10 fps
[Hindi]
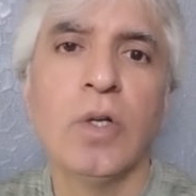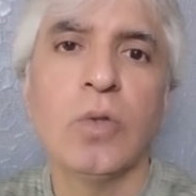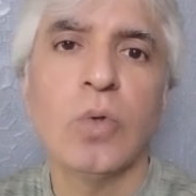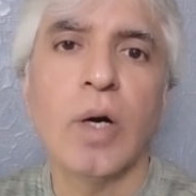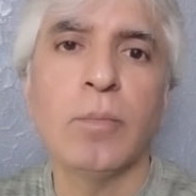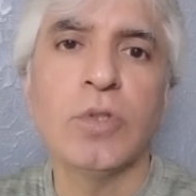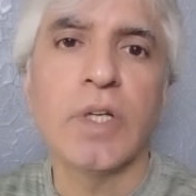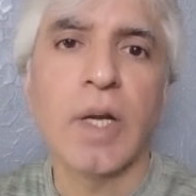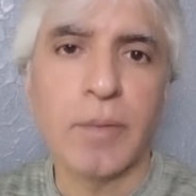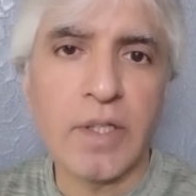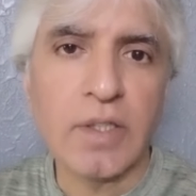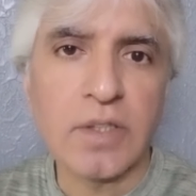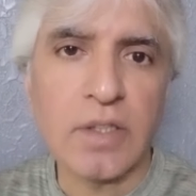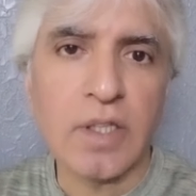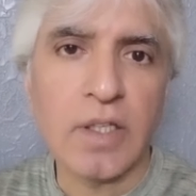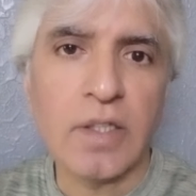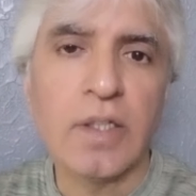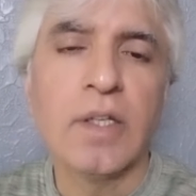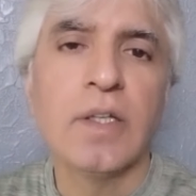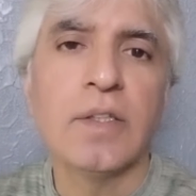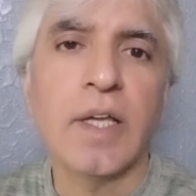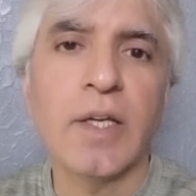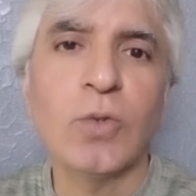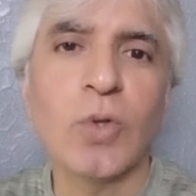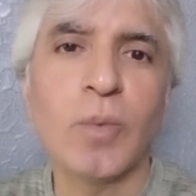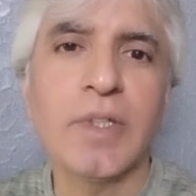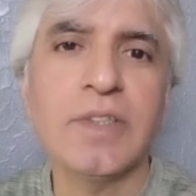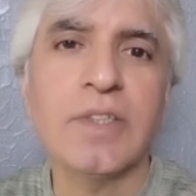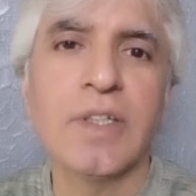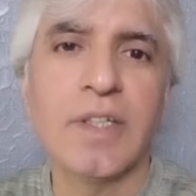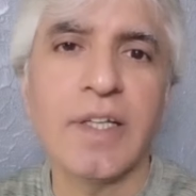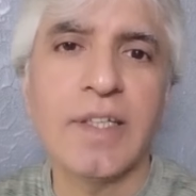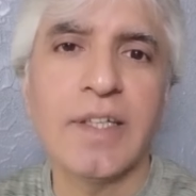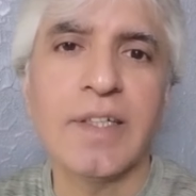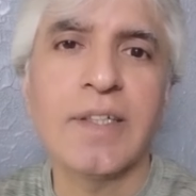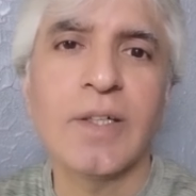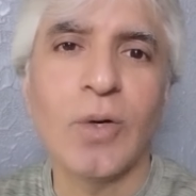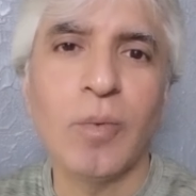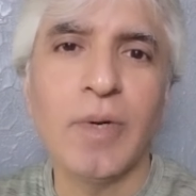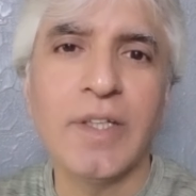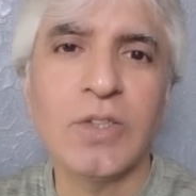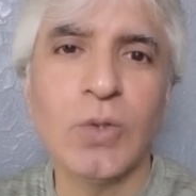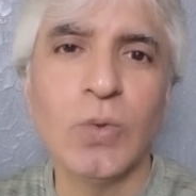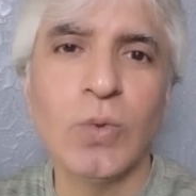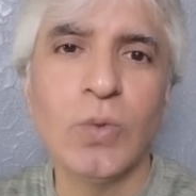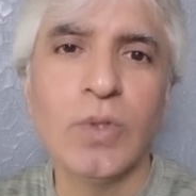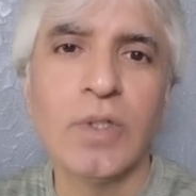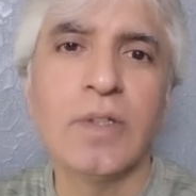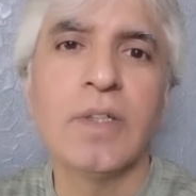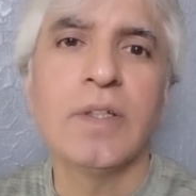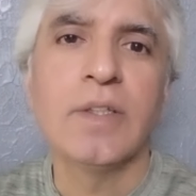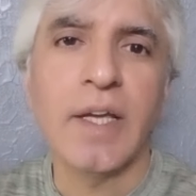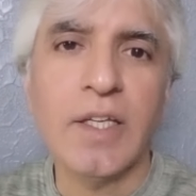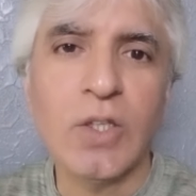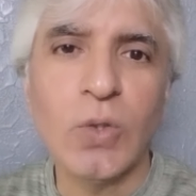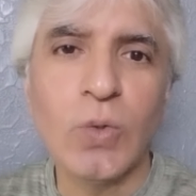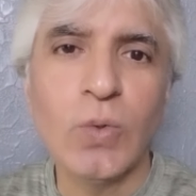तो आप मुझसे रबता कर सकते हैं थैंक यू सो मच टेक केयर गॉड ब्लेस यू थैंक यू